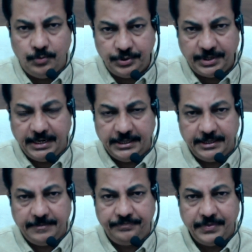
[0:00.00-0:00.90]
ముందుకెళ్ళింది
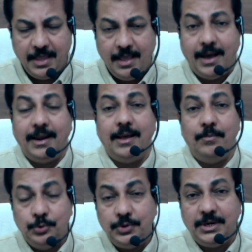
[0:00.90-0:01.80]
అలా
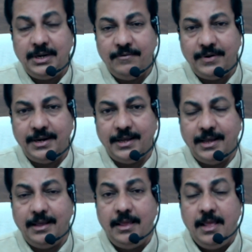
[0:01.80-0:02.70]
ముందుకెళ్ళిన వలన
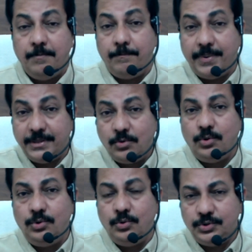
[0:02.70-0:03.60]

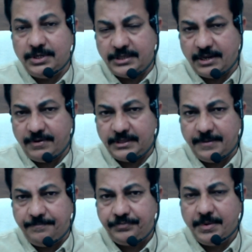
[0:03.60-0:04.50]
పదకొండు రోజుల తర్వాత
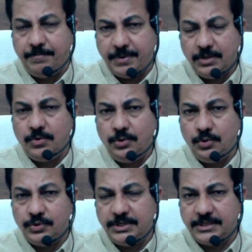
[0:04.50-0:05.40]
పదకొండు
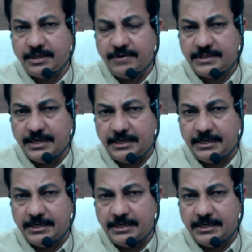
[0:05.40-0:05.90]
రోజుల తర్వాత